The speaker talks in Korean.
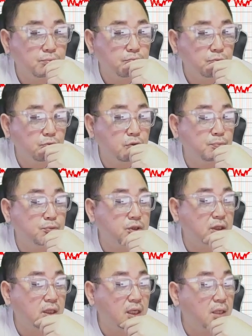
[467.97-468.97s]
우리
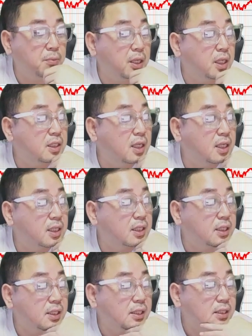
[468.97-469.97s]
부채 탕감 해야 돼안
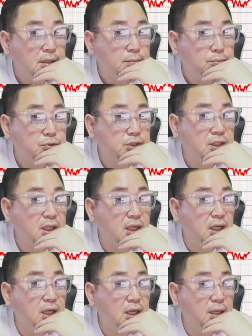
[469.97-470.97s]
해야 돼? 부채
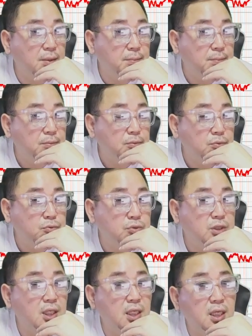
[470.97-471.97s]
탕감
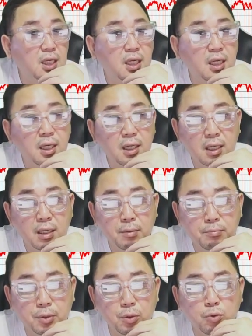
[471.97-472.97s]
우리나라
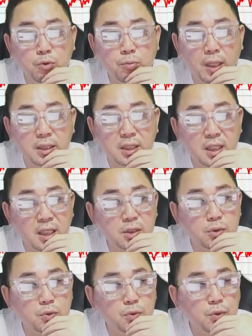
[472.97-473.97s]
미국도
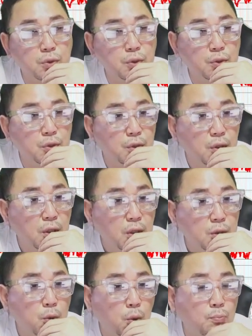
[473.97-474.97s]
마찬가지고
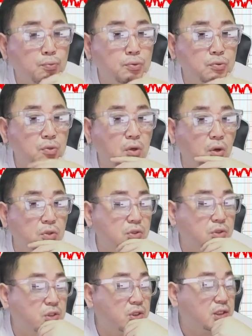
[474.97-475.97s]
돈 푸는 거
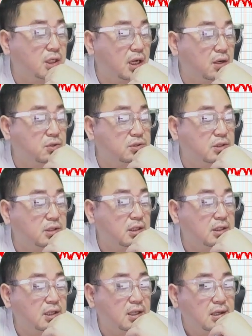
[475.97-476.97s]
걷어들여야 돼, 안
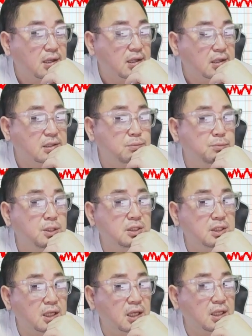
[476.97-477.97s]
걷어들여야 돼? 금리
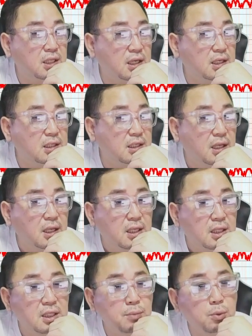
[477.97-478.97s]
인상해야 돼, 안 해야 돼?
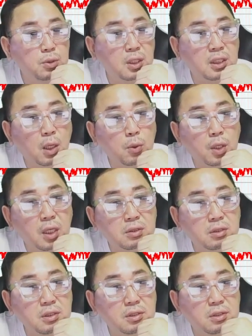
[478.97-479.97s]
이 모양 나올
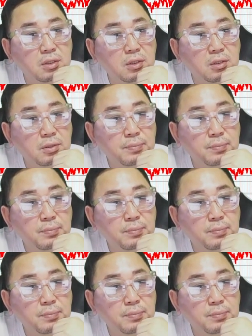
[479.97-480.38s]
가능성이 있어.